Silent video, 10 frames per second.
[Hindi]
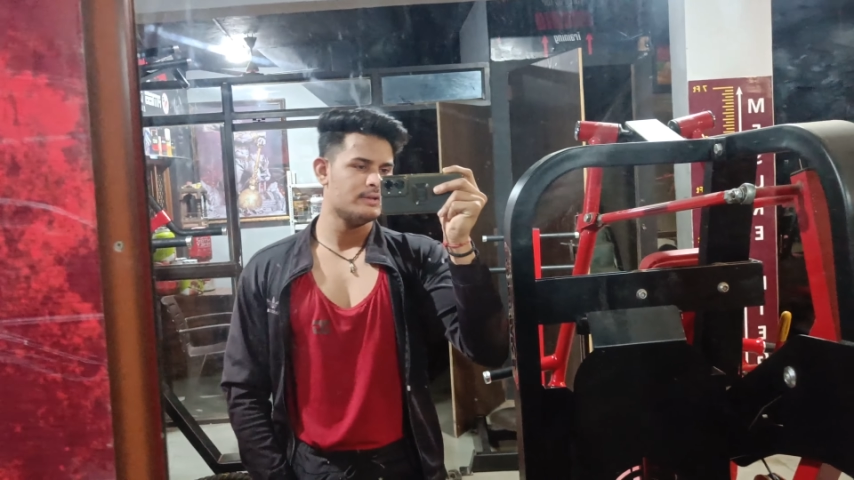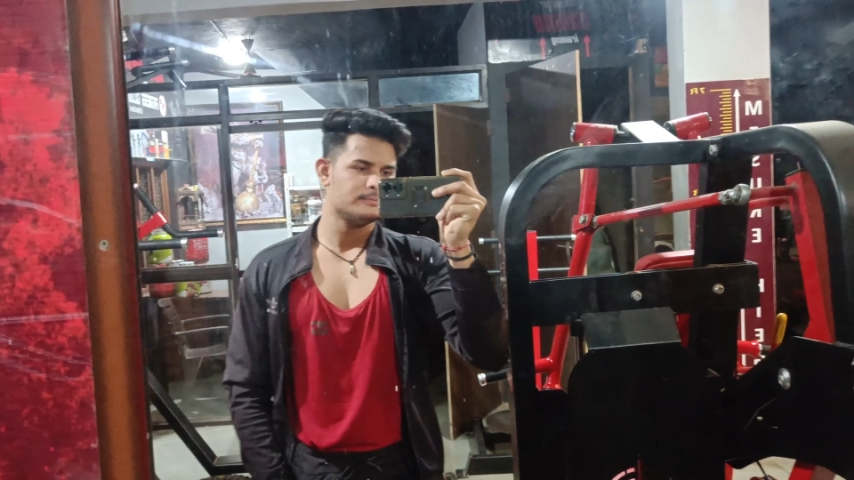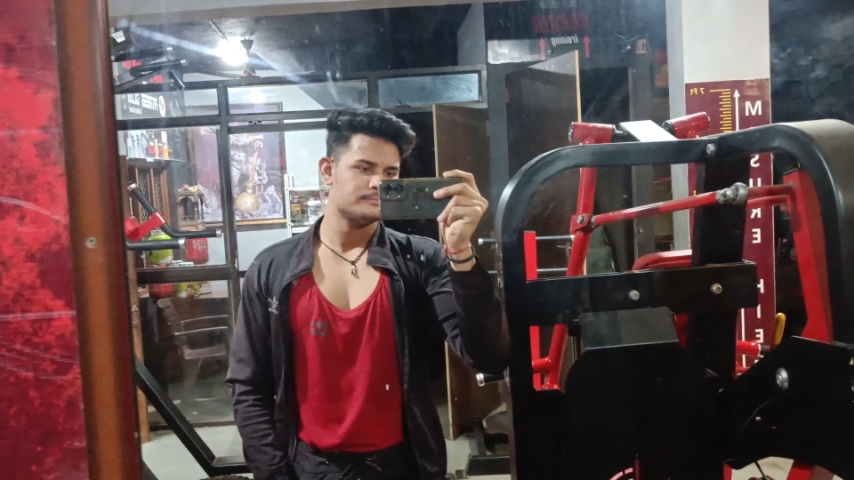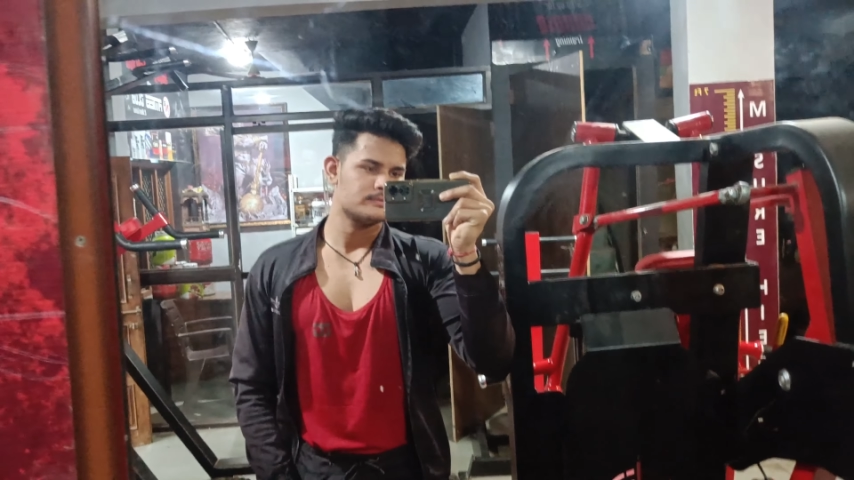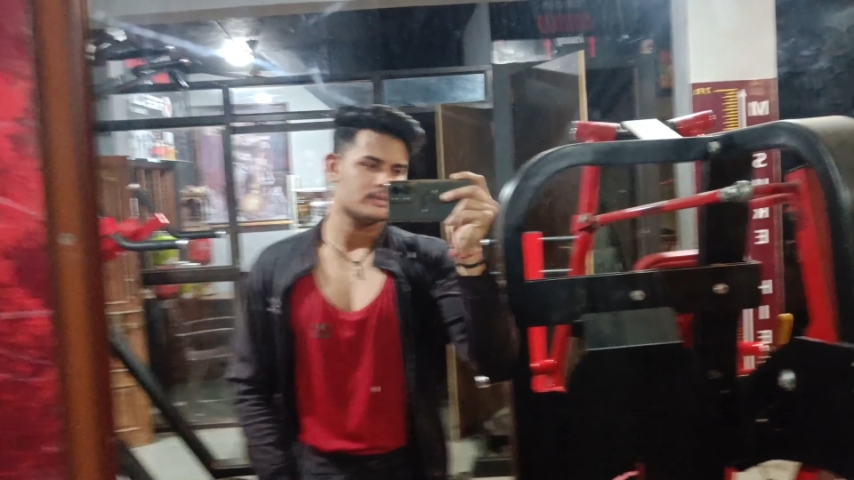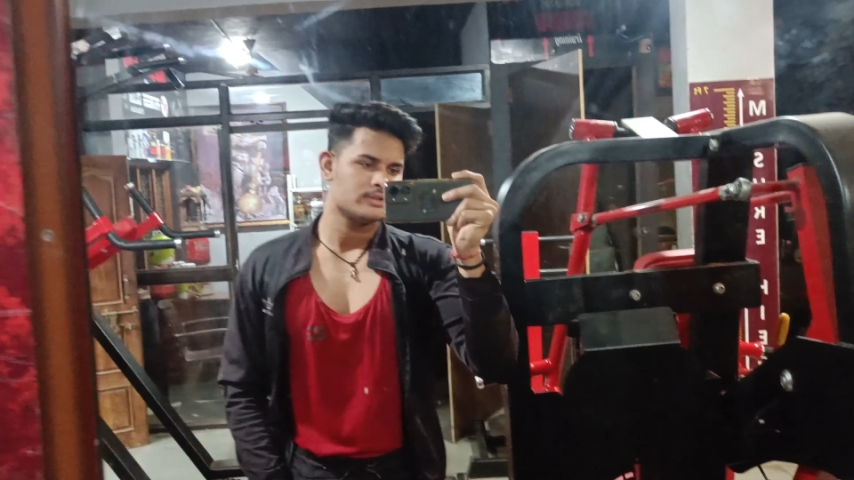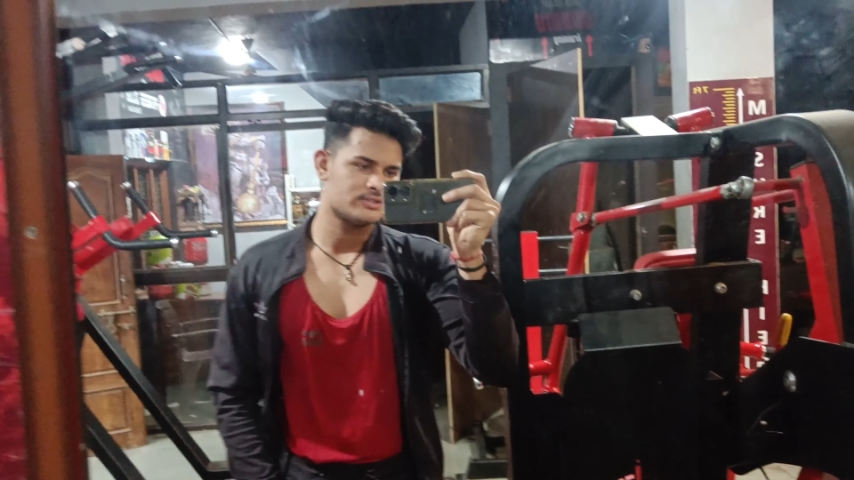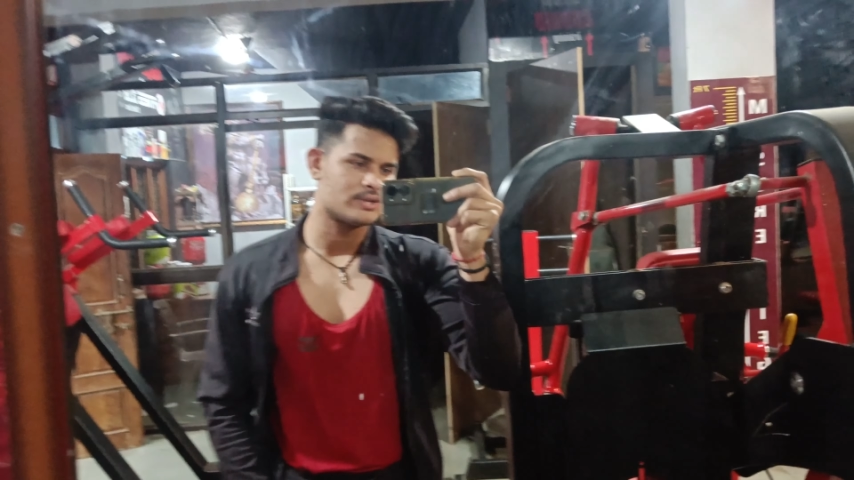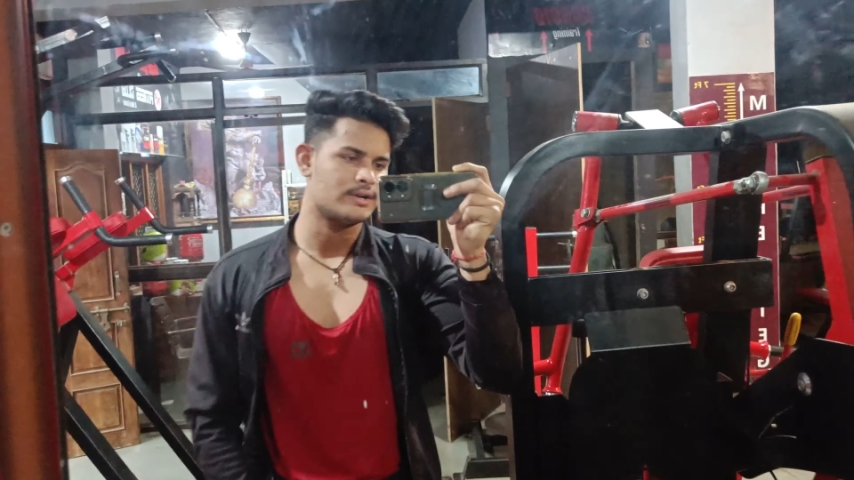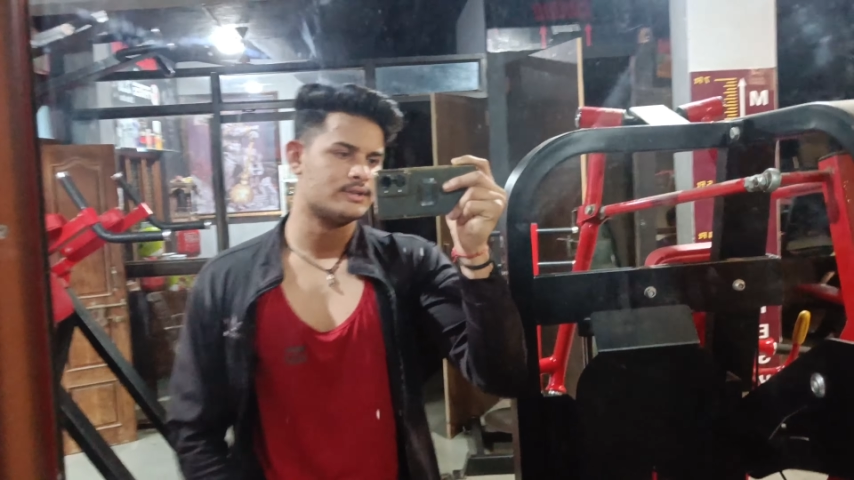रहा
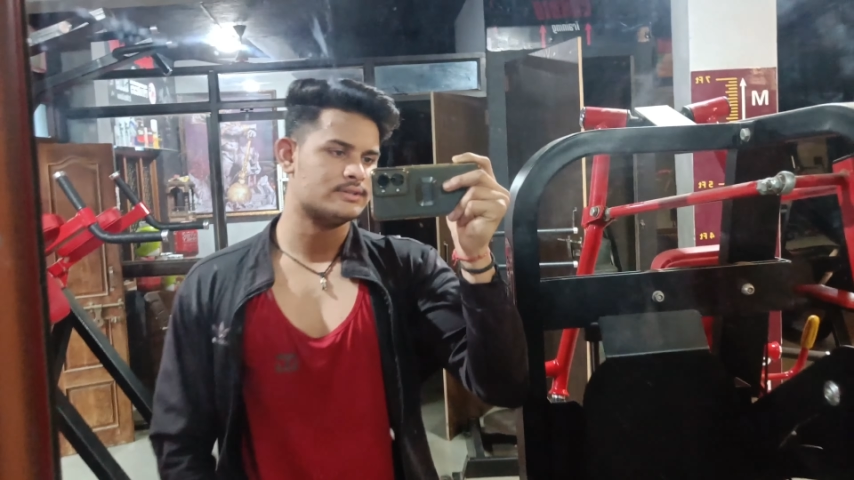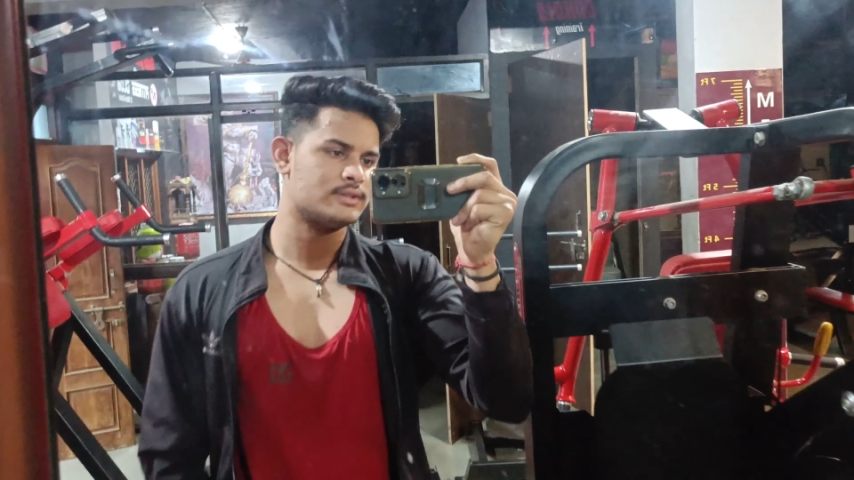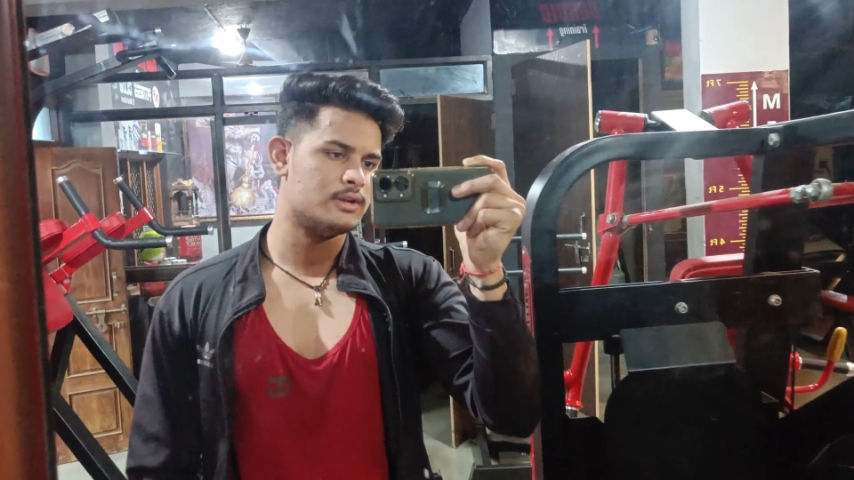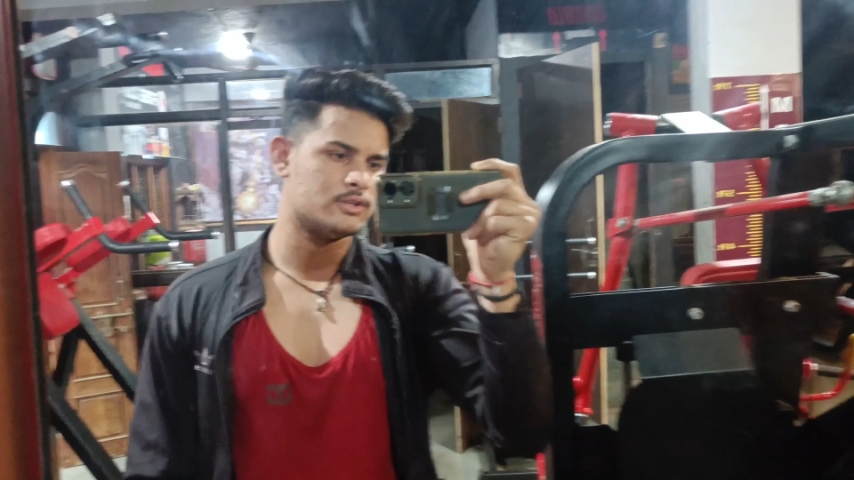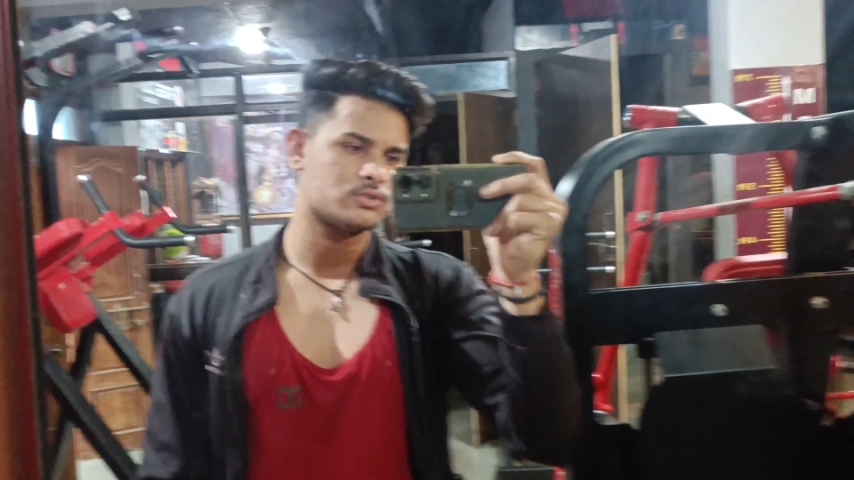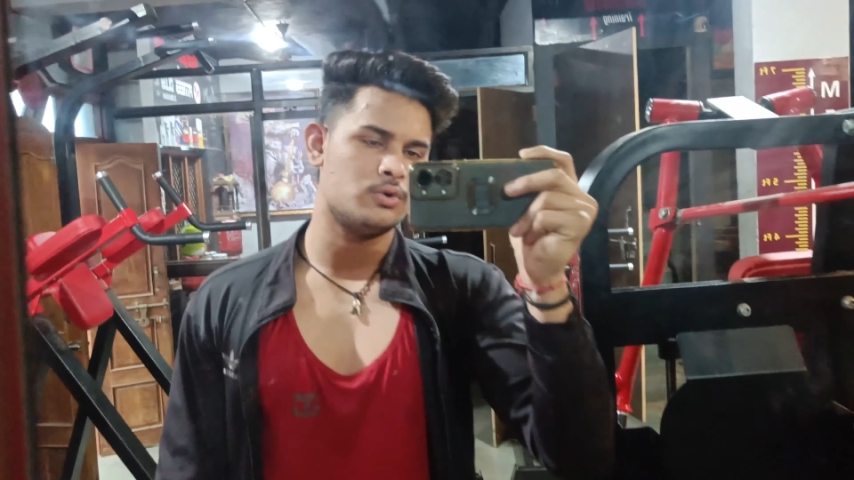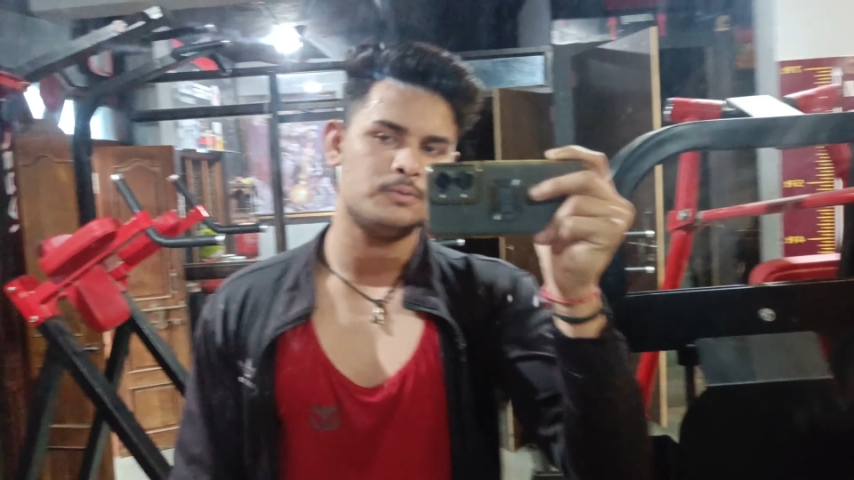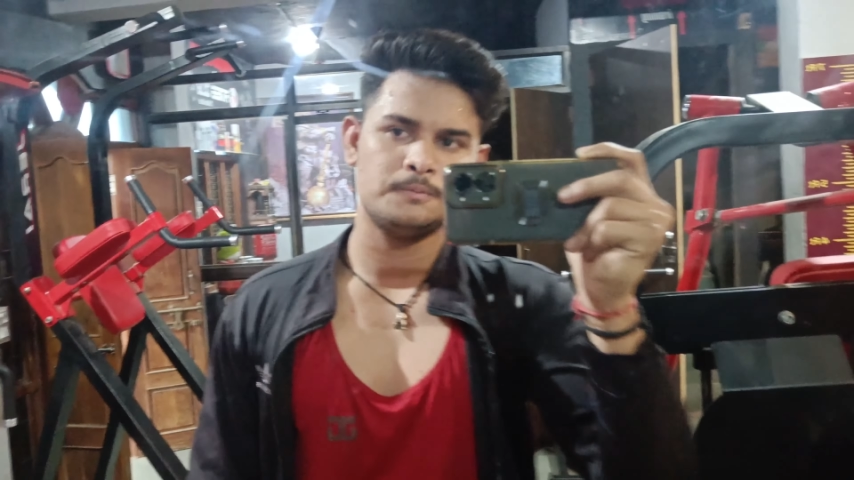है स्टार्ट करते हैं लेट्स